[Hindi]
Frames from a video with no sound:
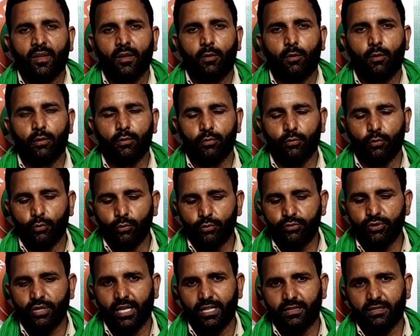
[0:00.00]
और उस
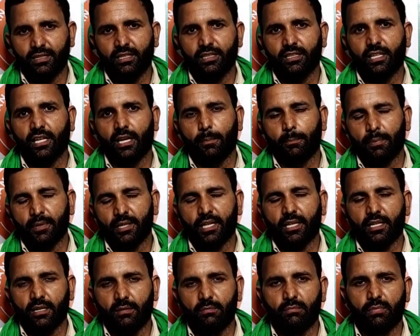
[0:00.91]
साथी ने अपने
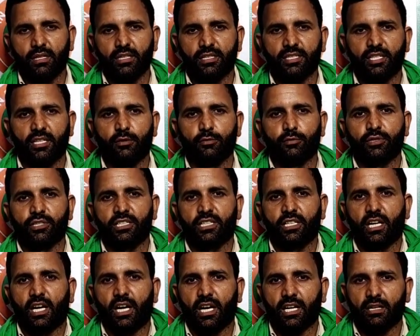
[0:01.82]
कंबल से उसकी
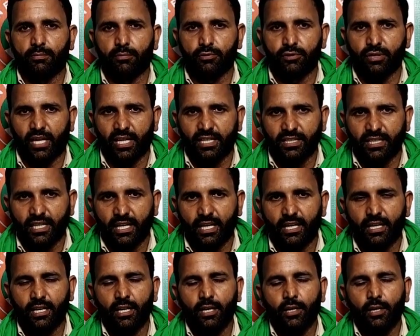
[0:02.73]
आग बुझाई है